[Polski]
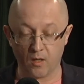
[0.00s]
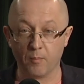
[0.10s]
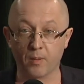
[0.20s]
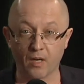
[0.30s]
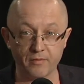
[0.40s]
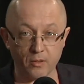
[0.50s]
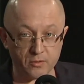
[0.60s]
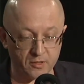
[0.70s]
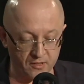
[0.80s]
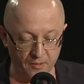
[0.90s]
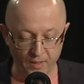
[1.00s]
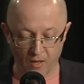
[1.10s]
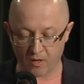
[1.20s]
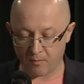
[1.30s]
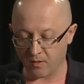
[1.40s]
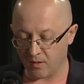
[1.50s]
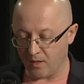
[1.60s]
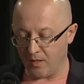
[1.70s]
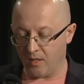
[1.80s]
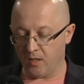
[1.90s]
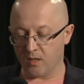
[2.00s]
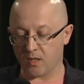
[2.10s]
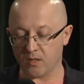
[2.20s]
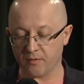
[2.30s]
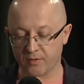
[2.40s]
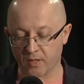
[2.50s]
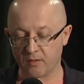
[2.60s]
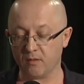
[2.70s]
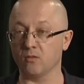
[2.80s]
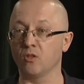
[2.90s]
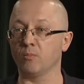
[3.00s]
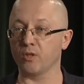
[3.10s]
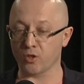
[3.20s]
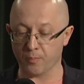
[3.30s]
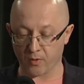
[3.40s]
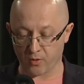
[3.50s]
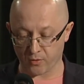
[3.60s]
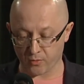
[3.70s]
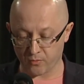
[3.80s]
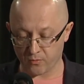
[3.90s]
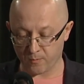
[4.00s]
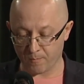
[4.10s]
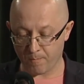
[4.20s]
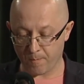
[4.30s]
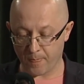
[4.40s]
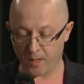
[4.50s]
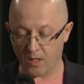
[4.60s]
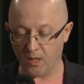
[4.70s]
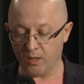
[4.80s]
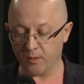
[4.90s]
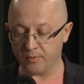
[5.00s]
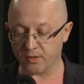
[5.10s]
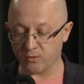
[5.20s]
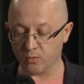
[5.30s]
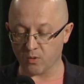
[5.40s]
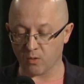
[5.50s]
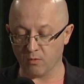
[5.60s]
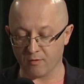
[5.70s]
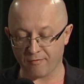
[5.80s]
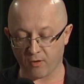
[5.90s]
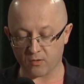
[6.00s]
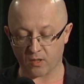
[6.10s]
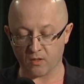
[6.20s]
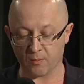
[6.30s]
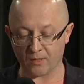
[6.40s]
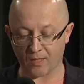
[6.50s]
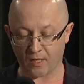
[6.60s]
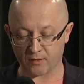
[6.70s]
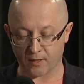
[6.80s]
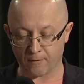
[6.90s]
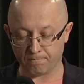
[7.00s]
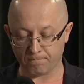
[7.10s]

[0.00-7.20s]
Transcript: Prawie już zasypiałam, kiedy wszedł do mojego pokoju. Przysunął fotel do materaca.